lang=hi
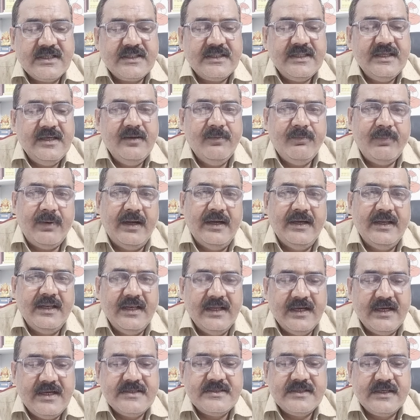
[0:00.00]
सकते हैं पेनल्टी
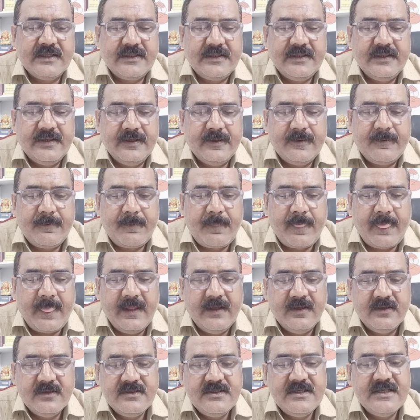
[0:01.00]
लगा सकते
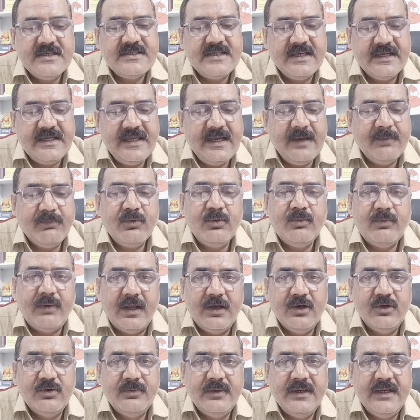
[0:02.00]
हैं जैसा कि आपको
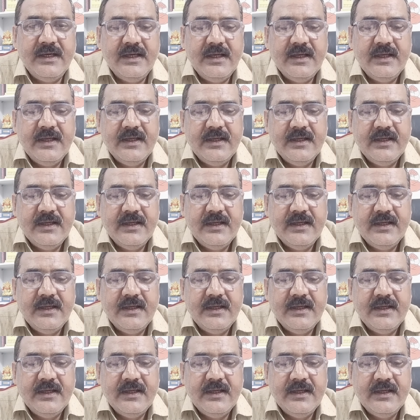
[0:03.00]
मालूम है